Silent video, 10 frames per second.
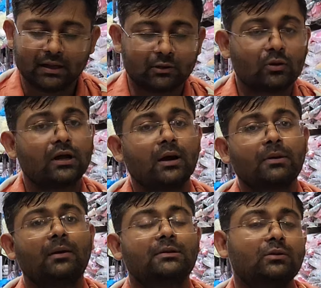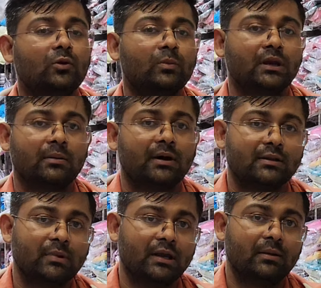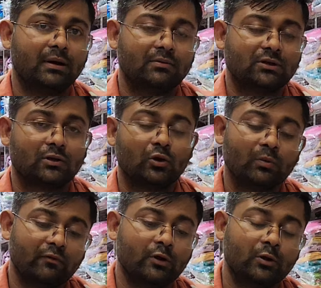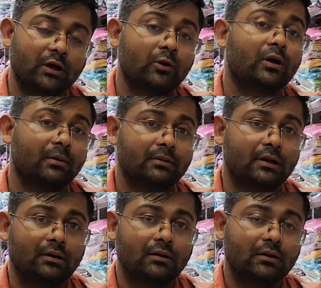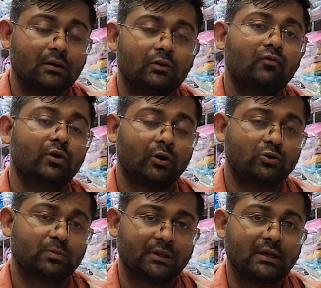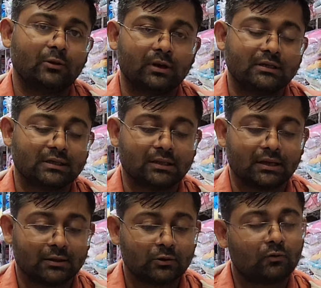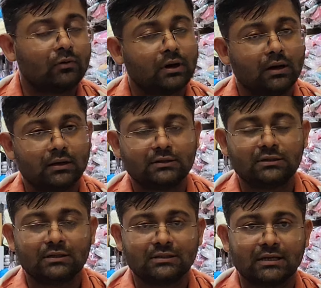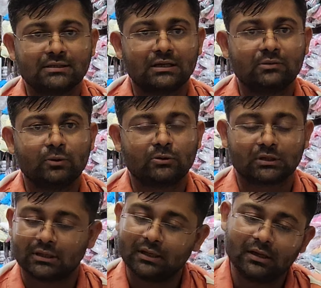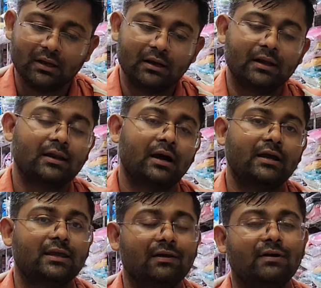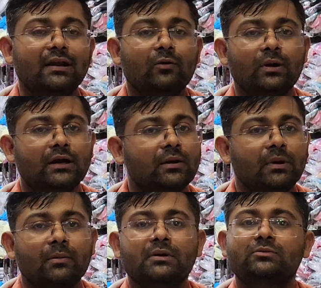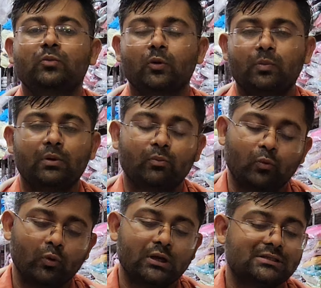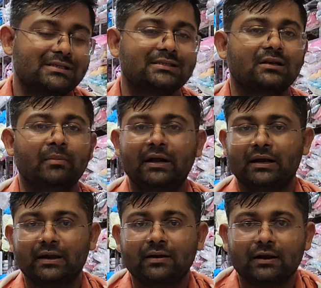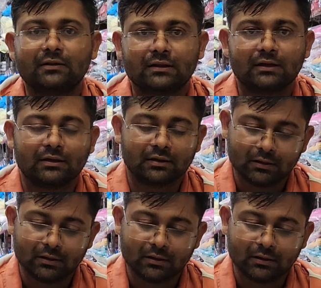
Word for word: ठीक है तो अगर आप क्या बता दो महीने बाद महीने बाद सर्दियों में वीडियो देख रहे हो क्या बता वीडियो का कुछ पता थोड़ी ना चलता है तो जिन डिज़ाइन चेंज भी हो सकते हैं लेकिन हाँ ये वाली क्वालिटी हमारे पास प्रॉपर पूरे सीज़न मेंटेन रहती है